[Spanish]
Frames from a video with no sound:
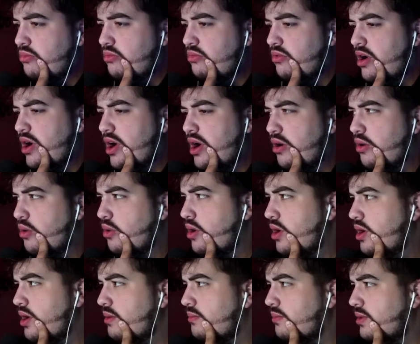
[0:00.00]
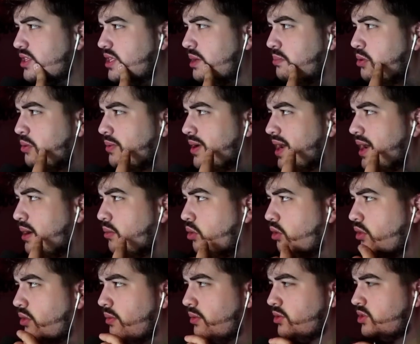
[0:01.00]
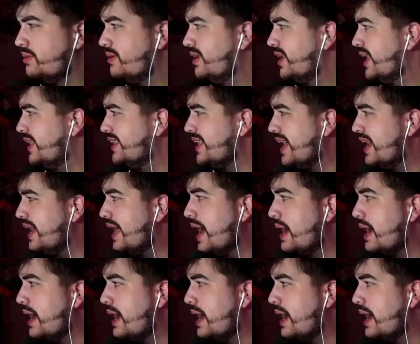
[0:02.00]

¡Wow! Vamos a probar la voz, vamos a ver qué tal